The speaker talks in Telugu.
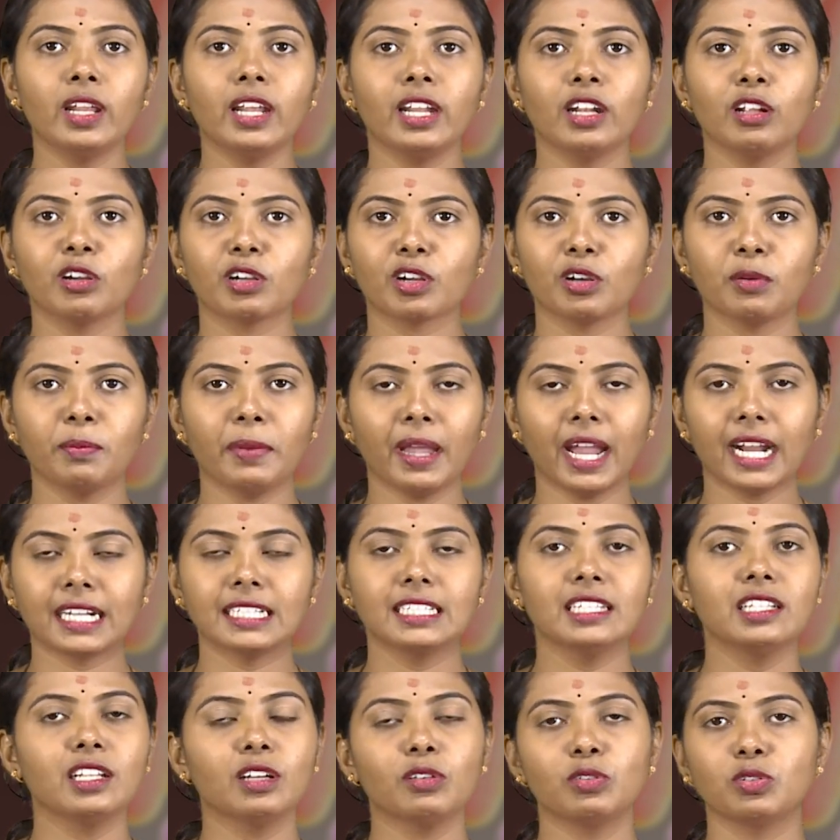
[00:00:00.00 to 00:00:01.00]
అయిన ఒక
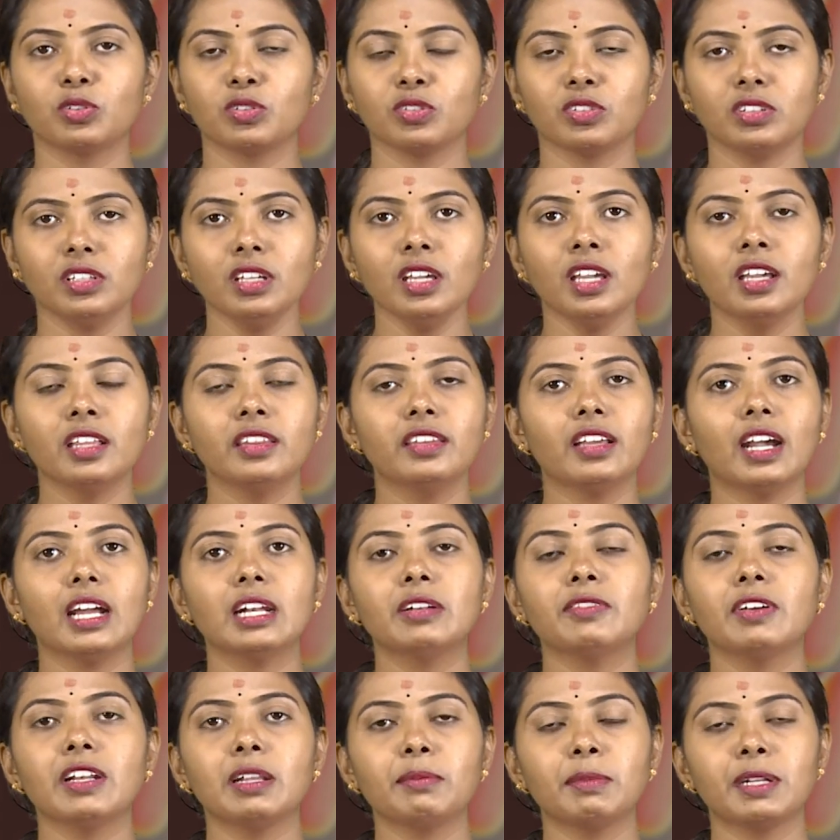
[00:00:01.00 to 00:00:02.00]
బ్యాక్టీరియా ఉంటుంది
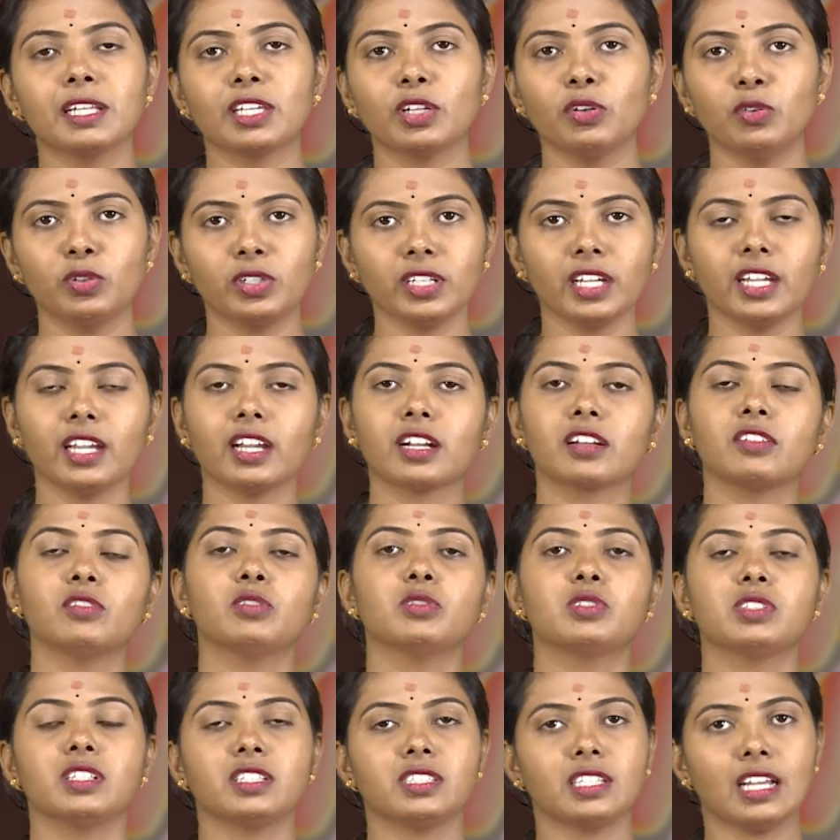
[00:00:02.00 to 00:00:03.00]
దానివల్ల మనకి యూటీఐ
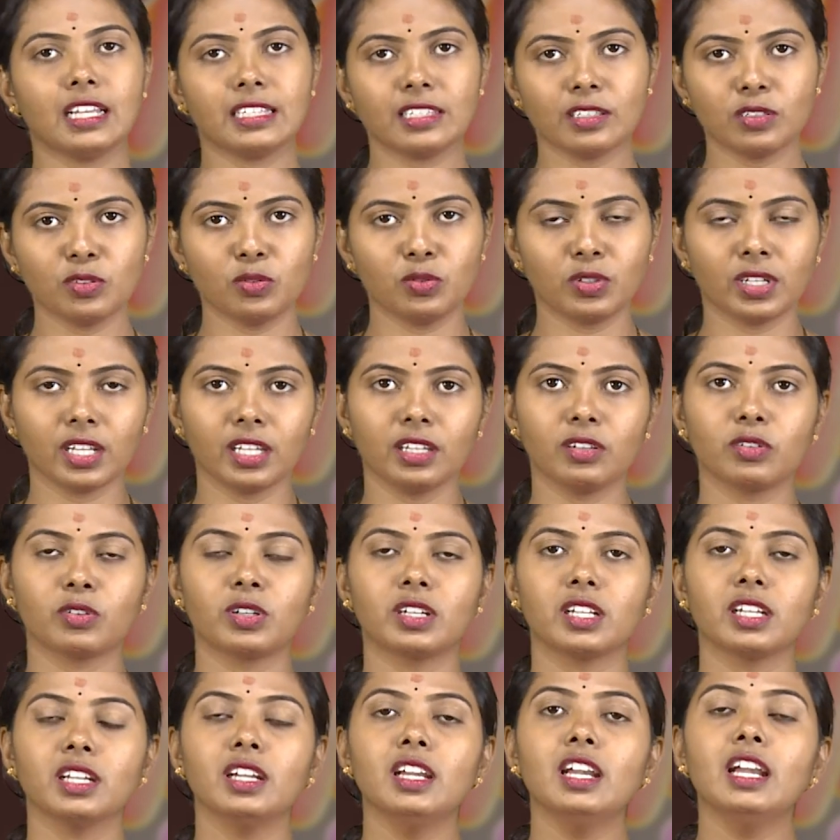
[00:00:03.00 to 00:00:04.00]
వచ్చే ఛాన్సెస్ ఉంటాయి
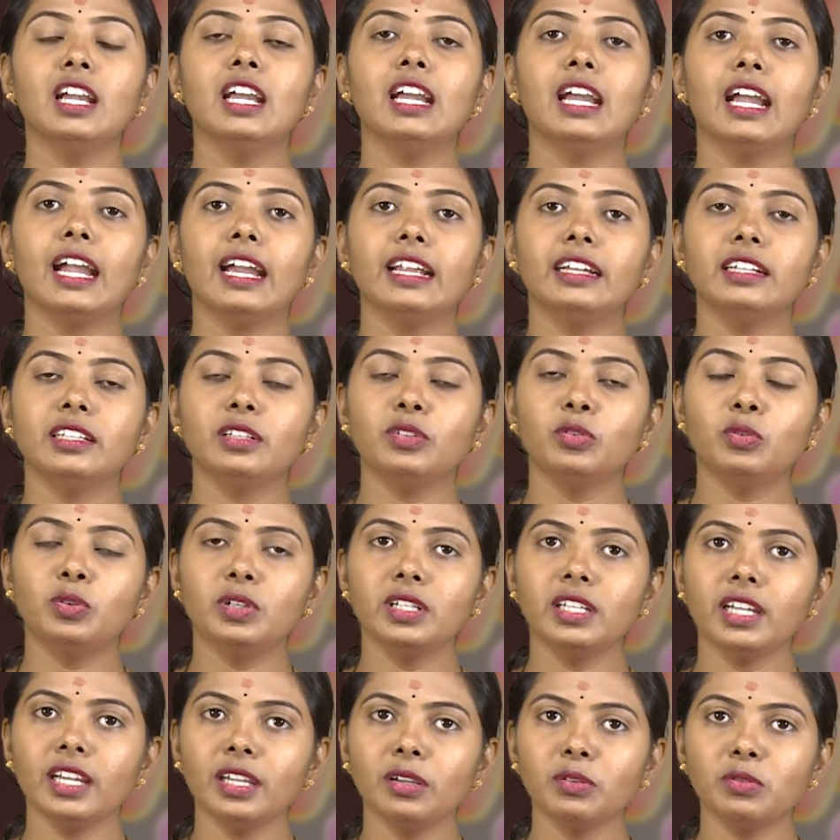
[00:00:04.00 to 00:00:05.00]
ఒకటి అండ్
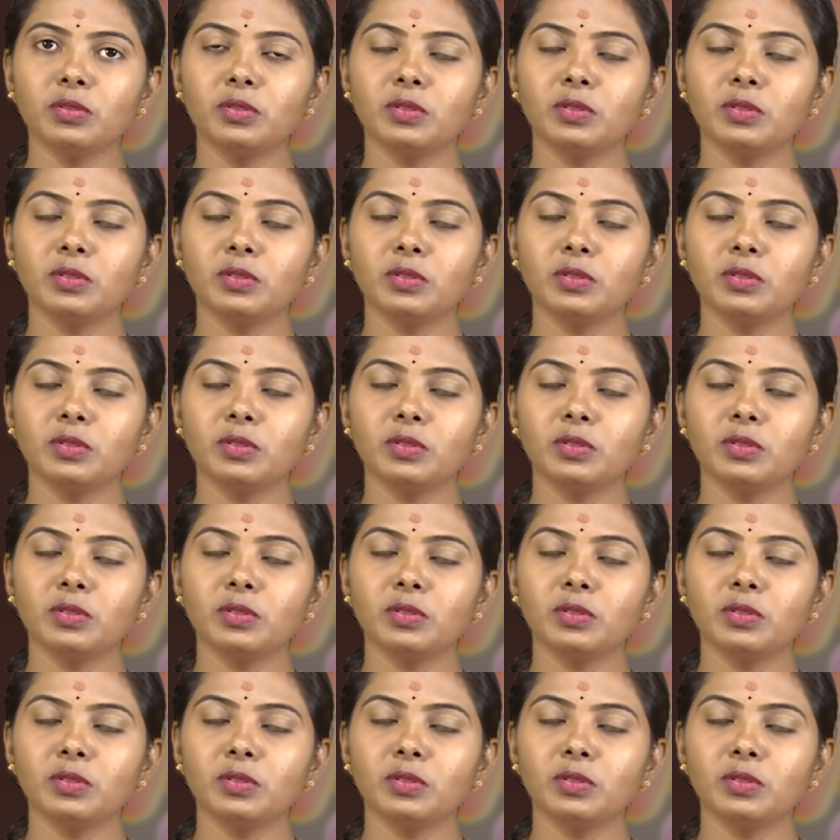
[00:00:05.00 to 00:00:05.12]
యూటీఐ